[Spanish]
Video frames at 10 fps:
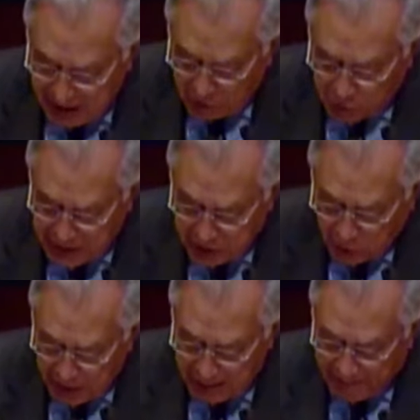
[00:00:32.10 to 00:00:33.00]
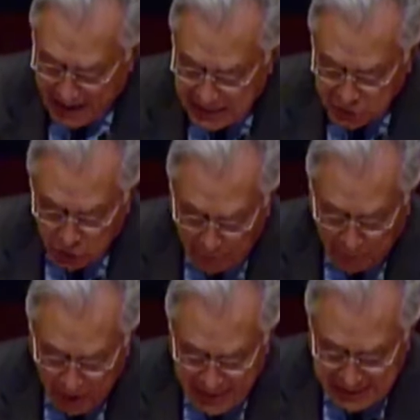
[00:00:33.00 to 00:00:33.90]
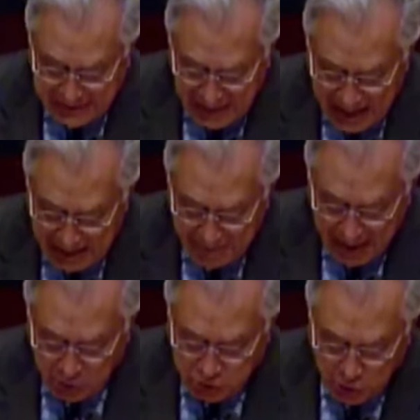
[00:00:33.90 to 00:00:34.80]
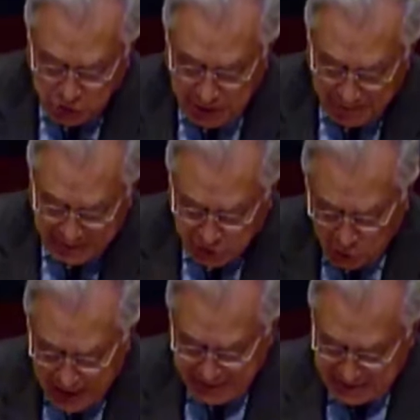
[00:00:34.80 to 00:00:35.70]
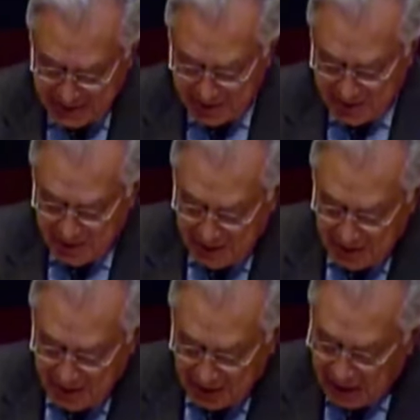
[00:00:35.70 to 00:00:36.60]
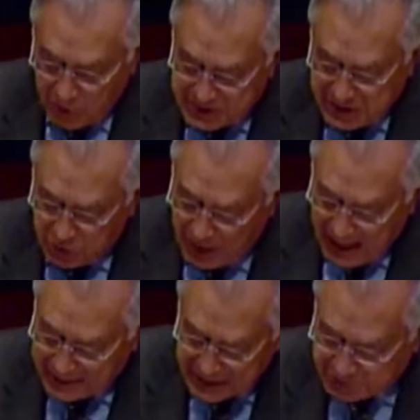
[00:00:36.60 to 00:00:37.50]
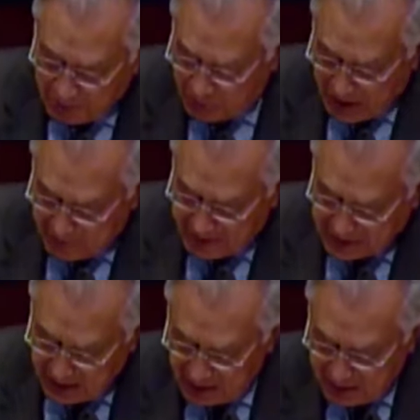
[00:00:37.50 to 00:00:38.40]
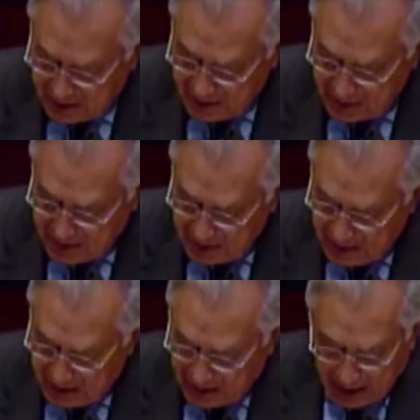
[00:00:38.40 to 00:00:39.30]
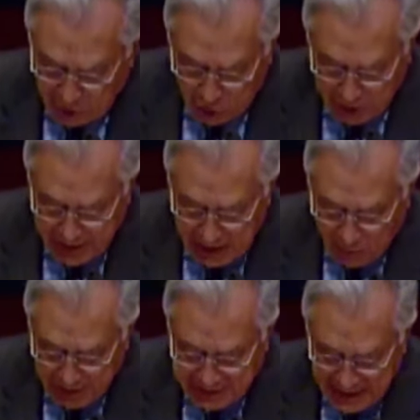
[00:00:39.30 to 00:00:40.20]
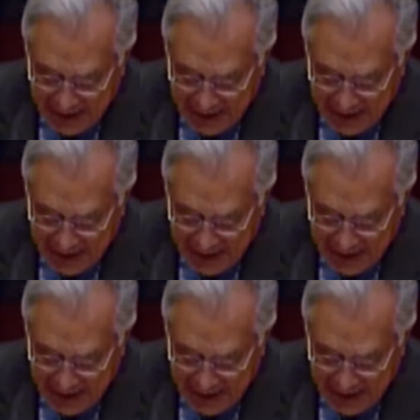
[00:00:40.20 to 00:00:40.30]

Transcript: jurídico del país no puede estar en manos de 11 personas que no han sido electas popularmente y que no rinden cuentas a